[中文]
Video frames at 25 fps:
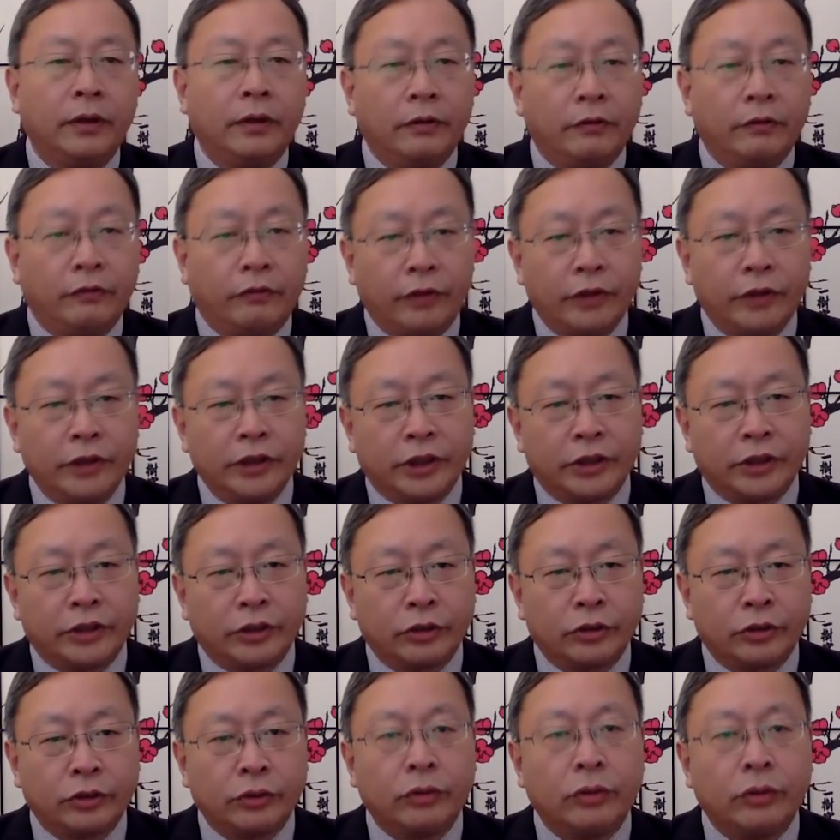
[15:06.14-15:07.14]
冯教
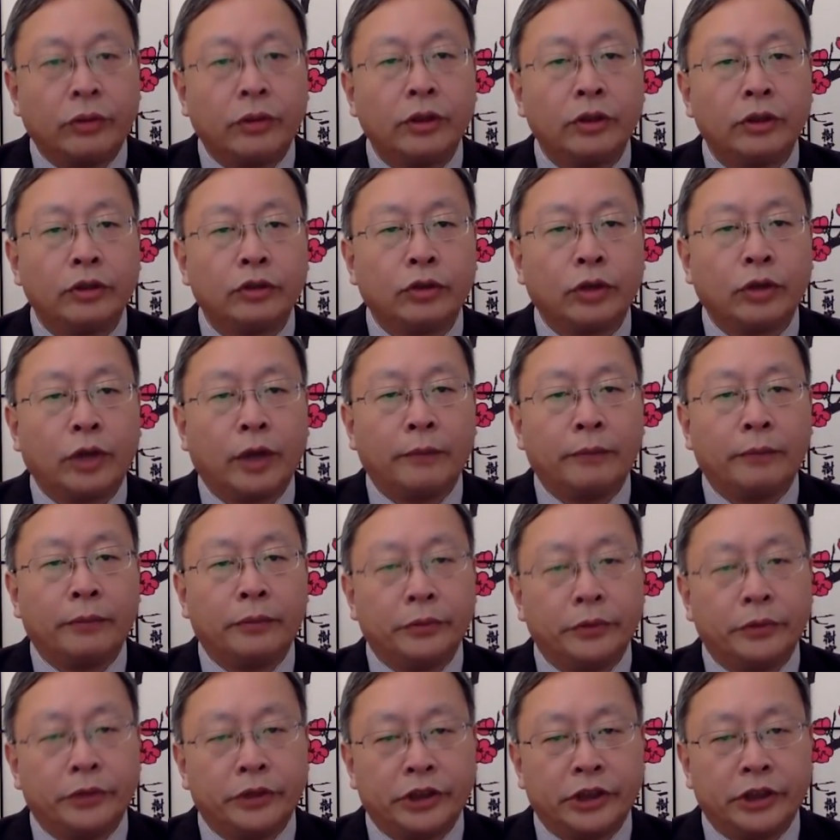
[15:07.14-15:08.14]
授说，川
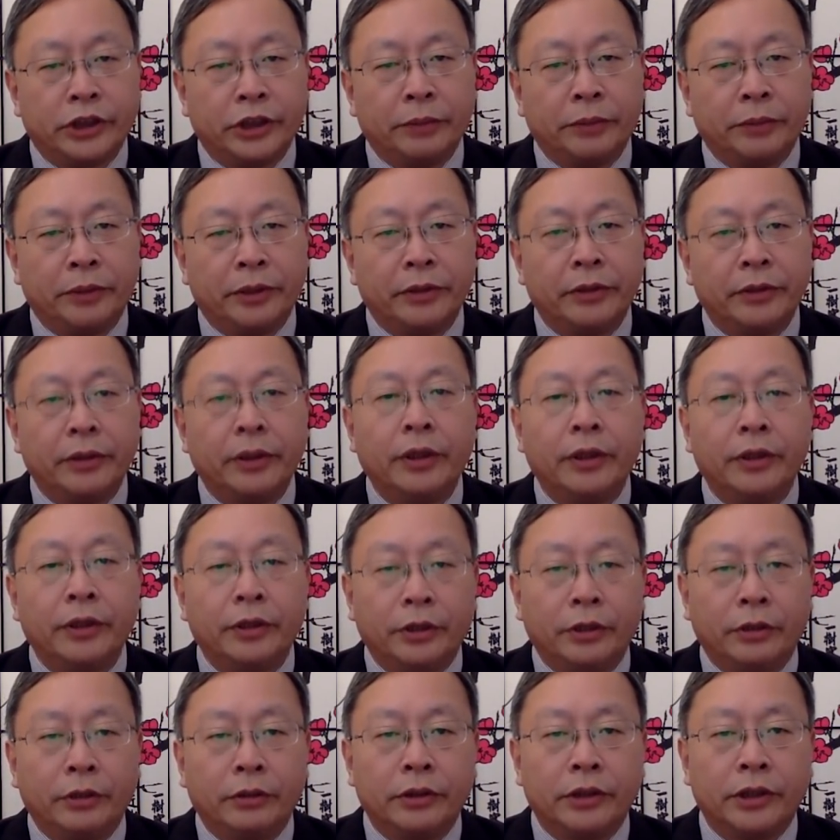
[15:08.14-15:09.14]
普与习近平
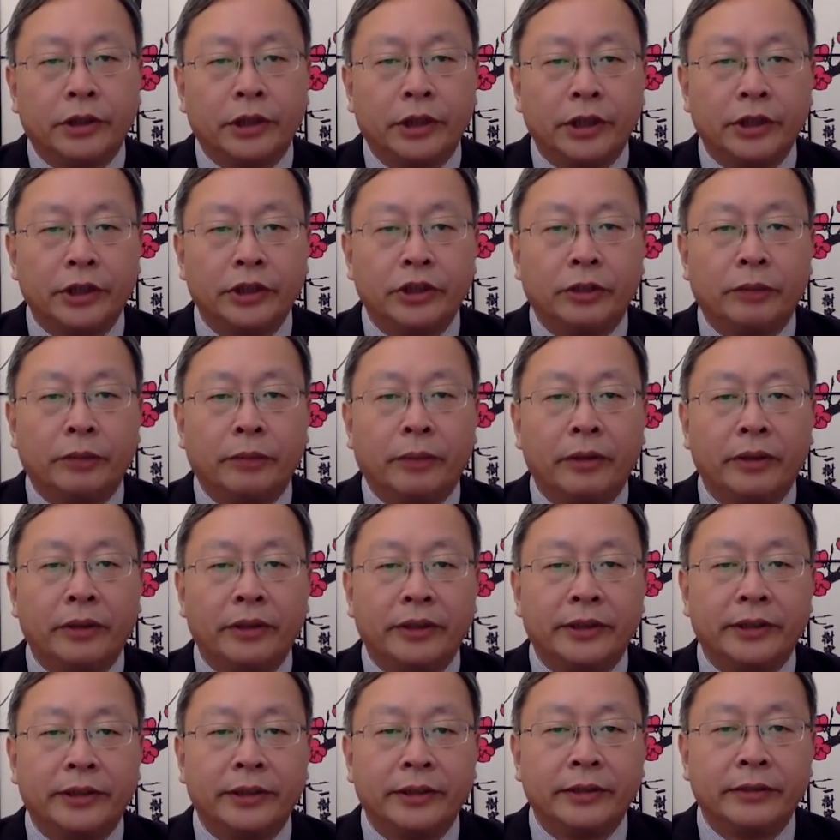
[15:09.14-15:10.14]
有可能就贸
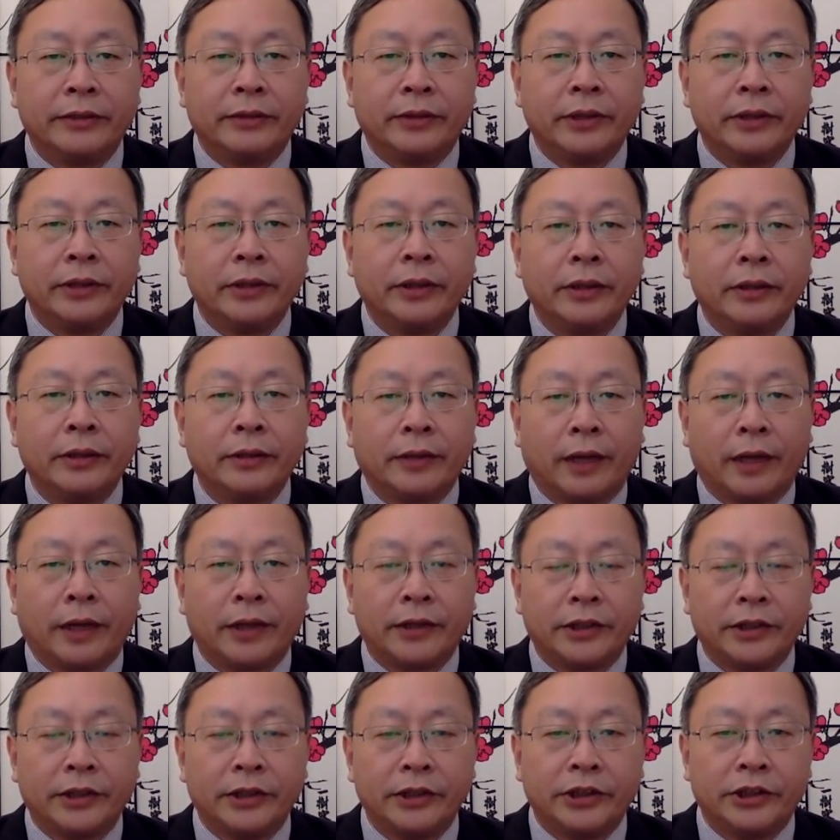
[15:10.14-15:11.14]
易争端达
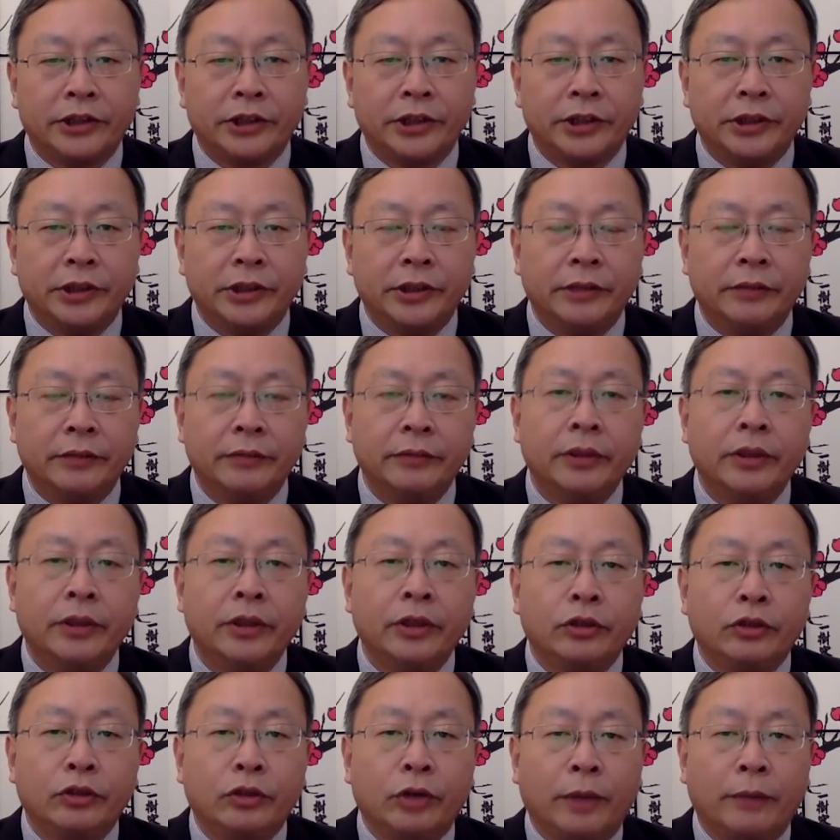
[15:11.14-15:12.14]
成协议。
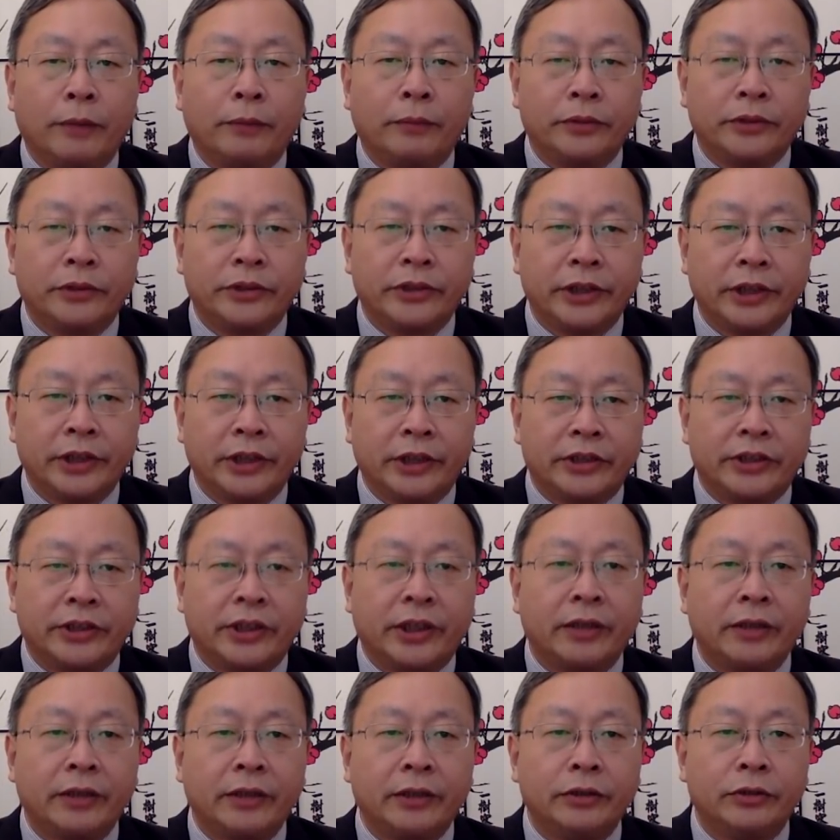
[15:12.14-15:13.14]
川普是一个
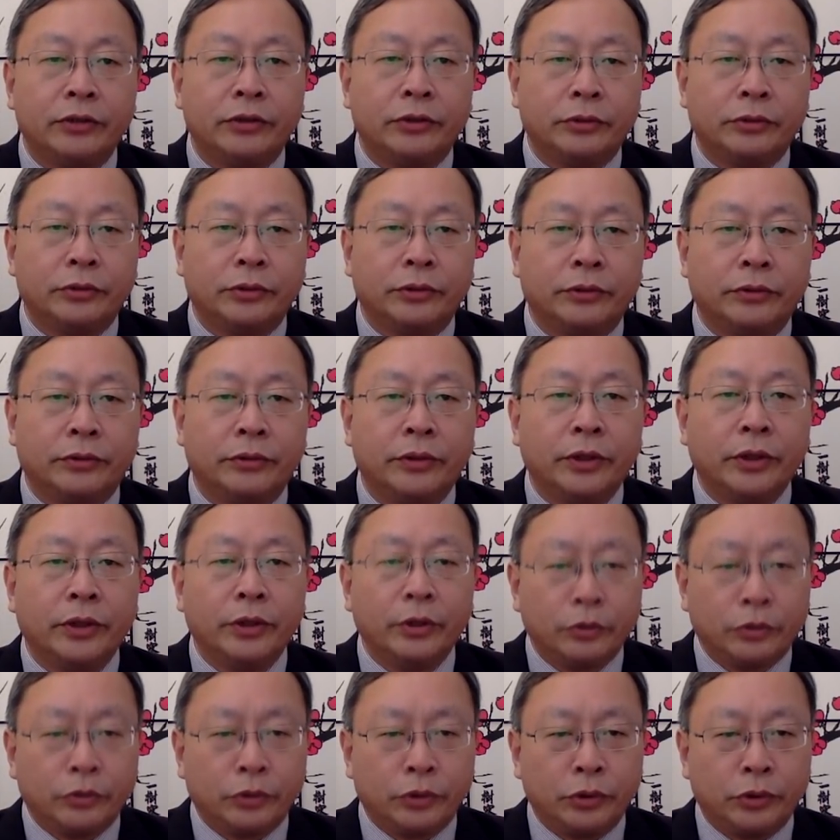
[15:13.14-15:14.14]
商人总统，
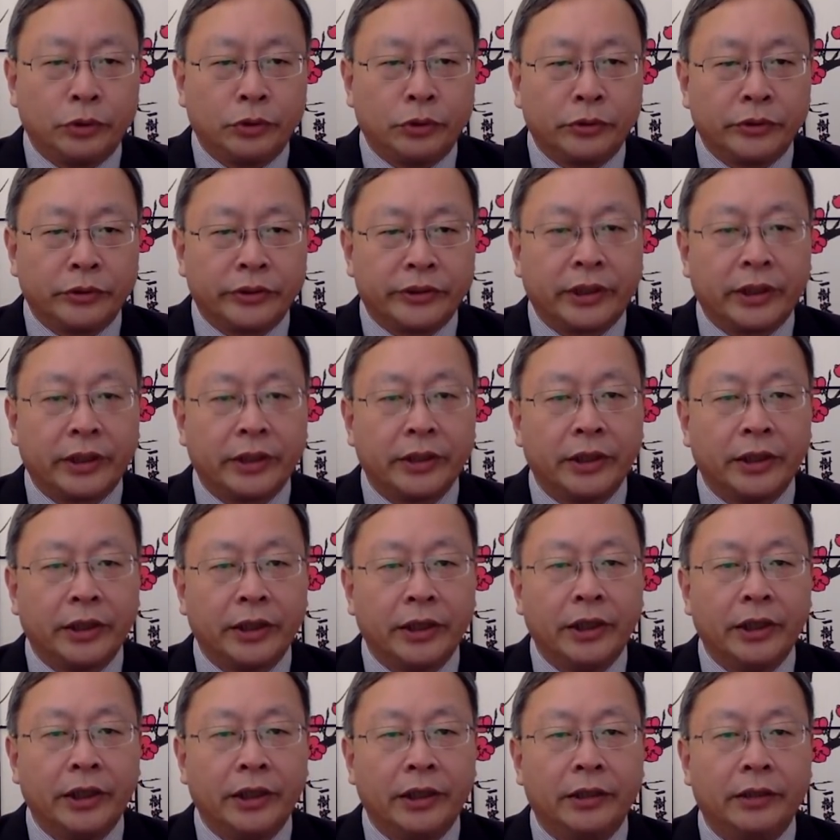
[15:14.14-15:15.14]
聚众商业
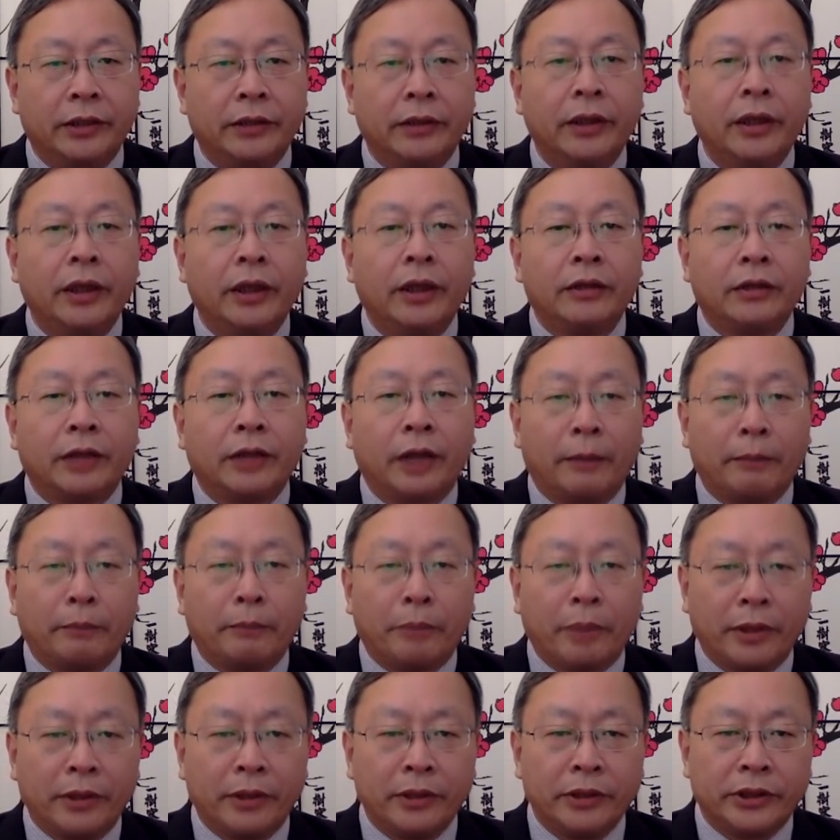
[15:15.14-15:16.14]
利益，但
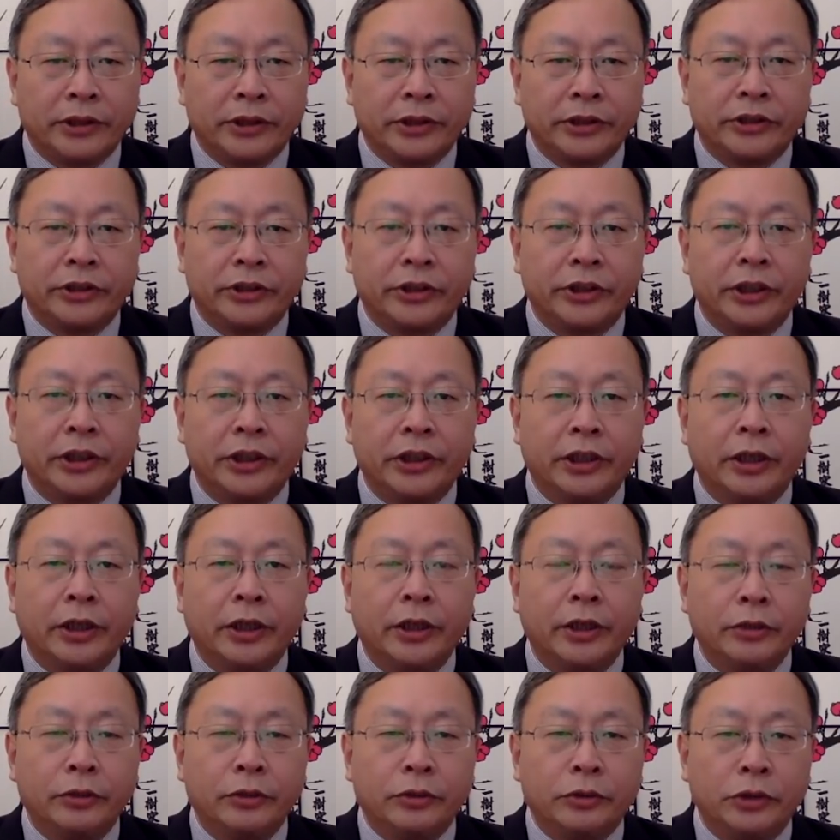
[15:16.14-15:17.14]
彭斯是一个
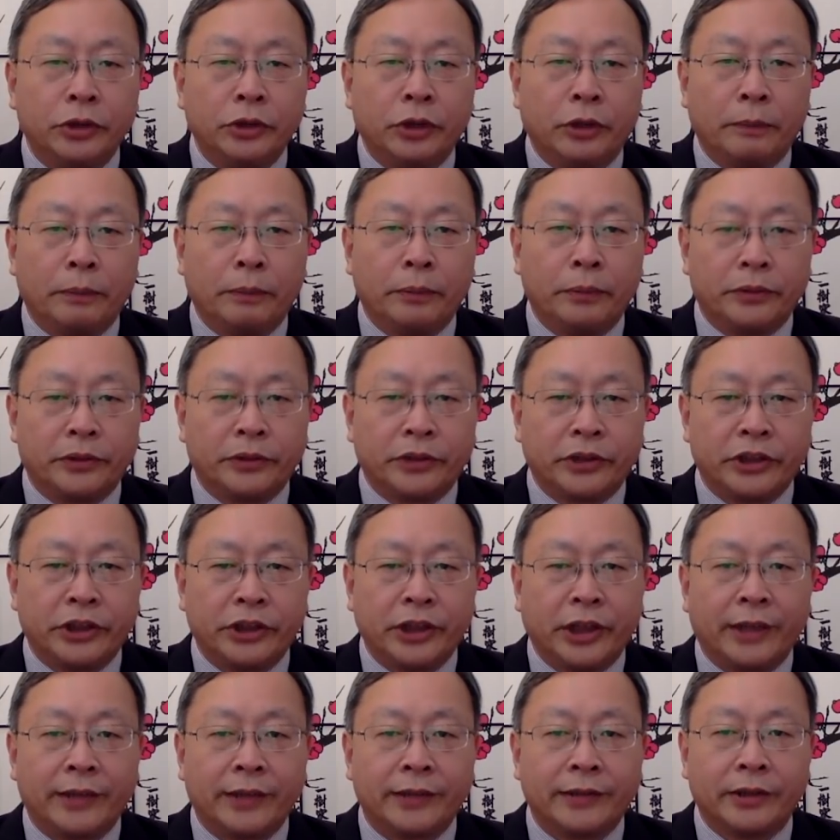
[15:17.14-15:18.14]
具有普世
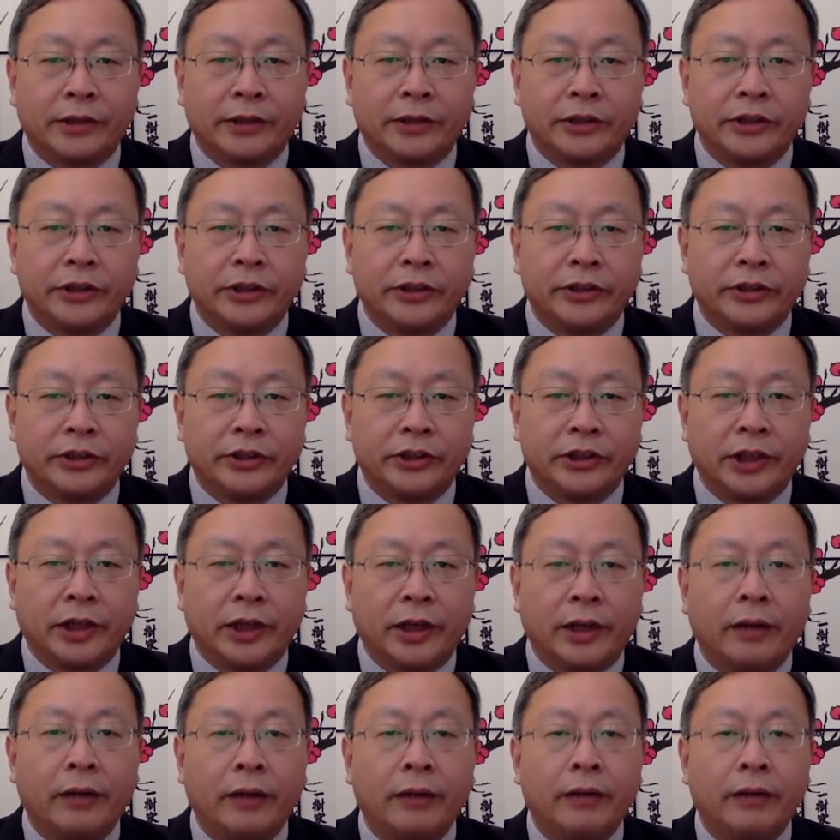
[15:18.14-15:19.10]
价值的政治家。